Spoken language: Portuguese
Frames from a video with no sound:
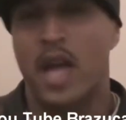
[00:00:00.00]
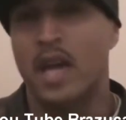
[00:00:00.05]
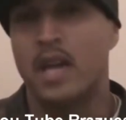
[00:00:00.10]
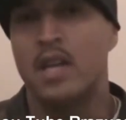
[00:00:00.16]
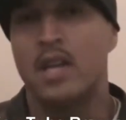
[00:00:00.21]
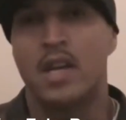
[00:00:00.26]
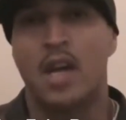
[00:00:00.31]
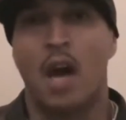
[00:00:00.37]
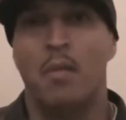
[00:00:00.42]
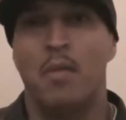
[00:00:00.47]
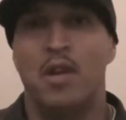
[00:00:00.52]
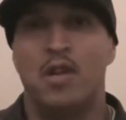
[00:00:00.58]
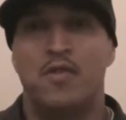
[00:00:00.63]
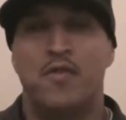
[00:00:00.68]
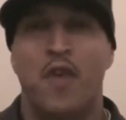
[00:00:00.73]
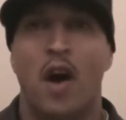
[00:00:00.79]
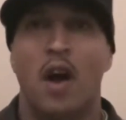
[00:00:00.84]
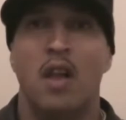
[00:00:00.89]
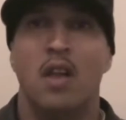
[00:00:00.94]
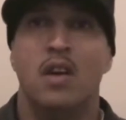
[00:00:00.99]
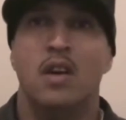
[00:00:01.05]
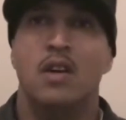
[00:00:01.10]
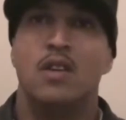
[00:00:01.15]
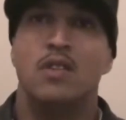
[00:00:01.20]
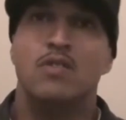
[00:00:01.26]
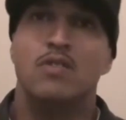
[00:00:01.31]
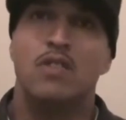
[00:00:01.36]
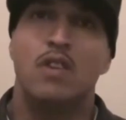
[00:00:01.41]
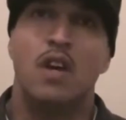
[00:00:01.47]
tecnicamente
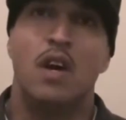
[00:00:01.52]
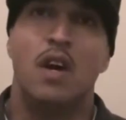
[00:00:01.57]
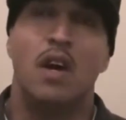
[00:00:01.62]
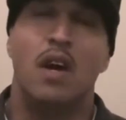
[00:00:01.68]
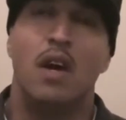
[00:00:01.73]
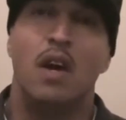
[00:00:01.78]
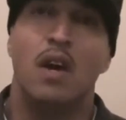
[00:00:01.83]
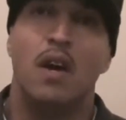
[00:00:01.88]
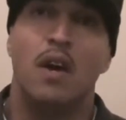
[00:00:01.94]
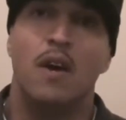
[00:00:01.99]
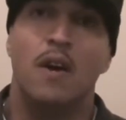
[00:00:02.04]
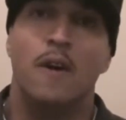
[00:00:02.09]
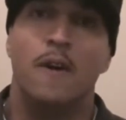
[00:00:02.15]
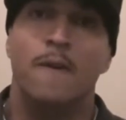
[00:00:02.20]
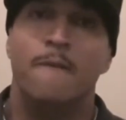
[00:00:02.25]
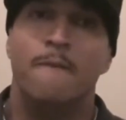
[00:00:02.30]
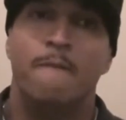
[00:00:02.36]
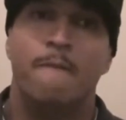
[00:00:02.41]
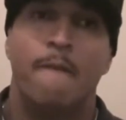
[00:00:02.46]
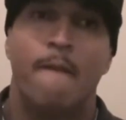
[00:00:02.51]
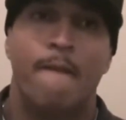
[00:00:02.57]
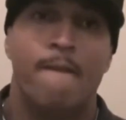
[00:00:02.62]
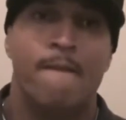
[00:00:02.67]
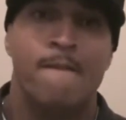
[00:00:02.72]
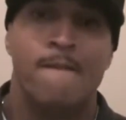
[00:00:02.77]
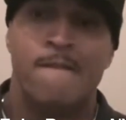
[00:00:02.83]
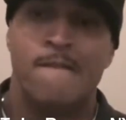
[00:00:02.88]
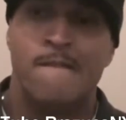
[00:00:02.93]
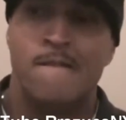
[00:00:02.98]
falando, é,
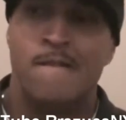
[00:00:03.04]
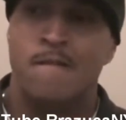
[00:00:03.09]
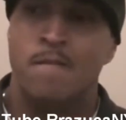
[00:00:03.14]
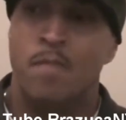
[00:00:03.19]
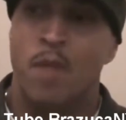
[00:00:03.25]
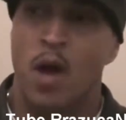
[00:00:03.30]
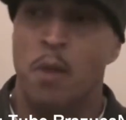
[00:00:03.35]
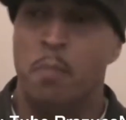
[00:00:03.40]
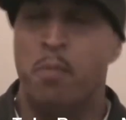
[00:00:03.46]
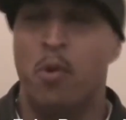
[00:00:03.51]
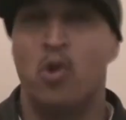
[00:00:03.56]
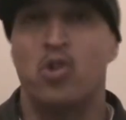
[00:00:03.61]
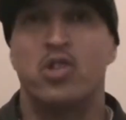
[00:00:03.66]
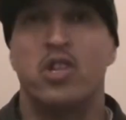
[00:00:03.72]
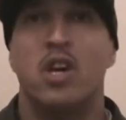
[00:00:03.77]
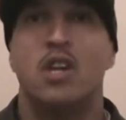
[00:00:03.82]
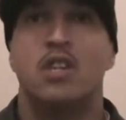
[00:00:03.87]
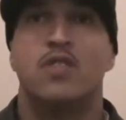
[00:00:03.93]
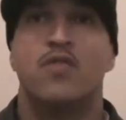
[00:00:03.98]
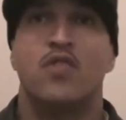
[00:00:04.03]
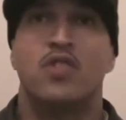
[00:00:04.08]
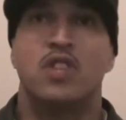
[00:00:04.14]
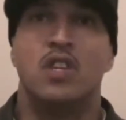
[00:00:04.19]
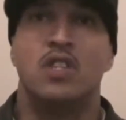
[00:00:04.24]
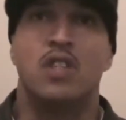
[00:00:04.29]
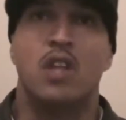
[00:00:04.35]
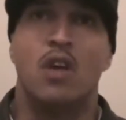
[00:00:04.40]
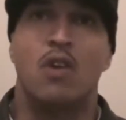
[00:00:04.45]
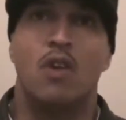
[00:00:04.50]
é importante
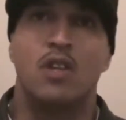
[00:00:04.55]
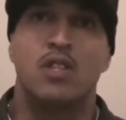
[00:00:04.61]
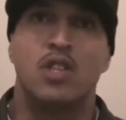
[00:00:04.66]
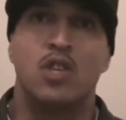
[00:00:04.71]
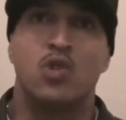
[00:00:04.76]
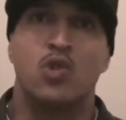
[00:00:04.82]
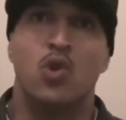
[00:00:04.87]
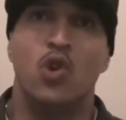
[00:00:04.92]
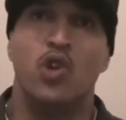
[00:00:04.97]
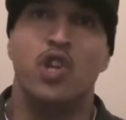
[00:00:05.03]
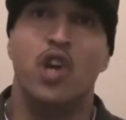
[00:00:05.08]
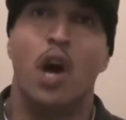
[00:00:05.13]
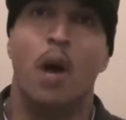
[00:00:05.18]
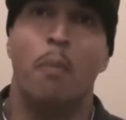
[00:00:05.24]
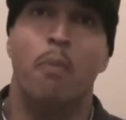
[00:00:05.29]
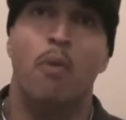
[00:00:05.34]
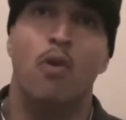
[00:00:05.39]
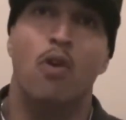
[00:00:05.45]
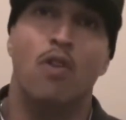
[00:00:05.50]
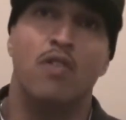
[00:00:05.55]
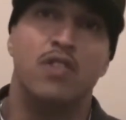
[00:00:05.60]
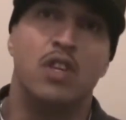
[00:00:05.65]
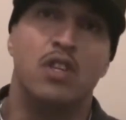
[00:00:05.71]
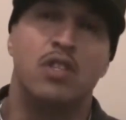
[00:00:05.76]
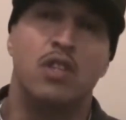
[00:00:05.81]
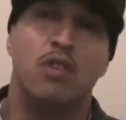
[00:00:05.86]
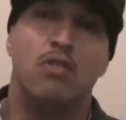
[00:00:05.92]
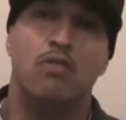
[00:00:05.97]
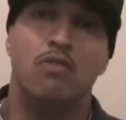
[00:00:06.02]
você ter uma assessoria boa,
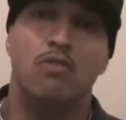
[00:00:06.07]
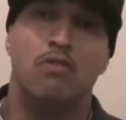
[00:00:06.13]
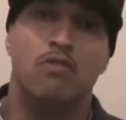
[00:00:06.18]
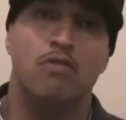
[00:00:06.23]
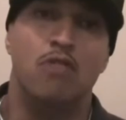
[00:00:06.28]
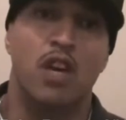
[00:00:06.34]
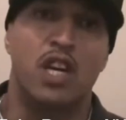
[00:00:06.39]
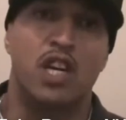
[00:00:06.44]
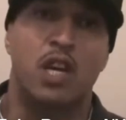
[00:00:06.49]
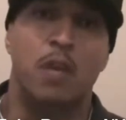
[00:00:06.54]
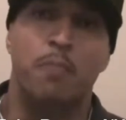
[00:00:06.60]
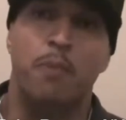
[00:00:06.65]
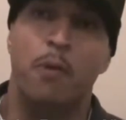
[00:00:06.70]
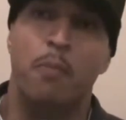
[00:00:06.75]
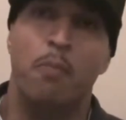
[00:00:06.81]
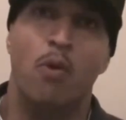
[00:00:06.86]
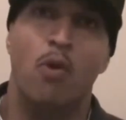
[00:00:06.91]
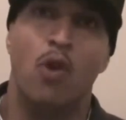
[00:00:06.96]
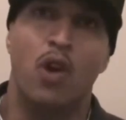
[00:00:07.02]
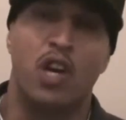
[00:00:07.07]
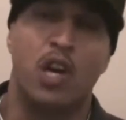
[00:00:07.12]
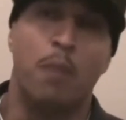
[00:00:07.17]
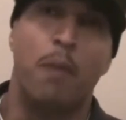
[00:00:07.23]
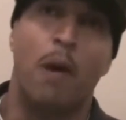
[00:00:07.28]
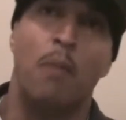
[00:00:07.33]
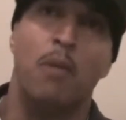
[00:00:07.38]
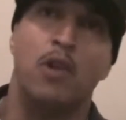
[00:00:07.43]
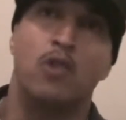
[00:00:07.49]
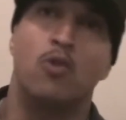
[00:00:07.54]
você ter uma equipe boa,
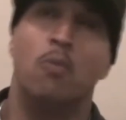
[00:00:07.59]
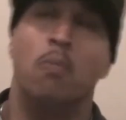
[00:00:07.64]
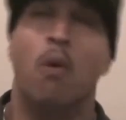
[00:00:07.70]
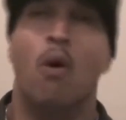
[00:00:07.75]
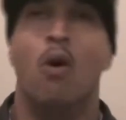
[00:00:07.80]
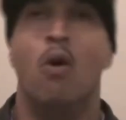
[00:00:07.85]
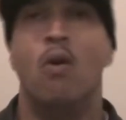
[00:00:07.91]
equipamento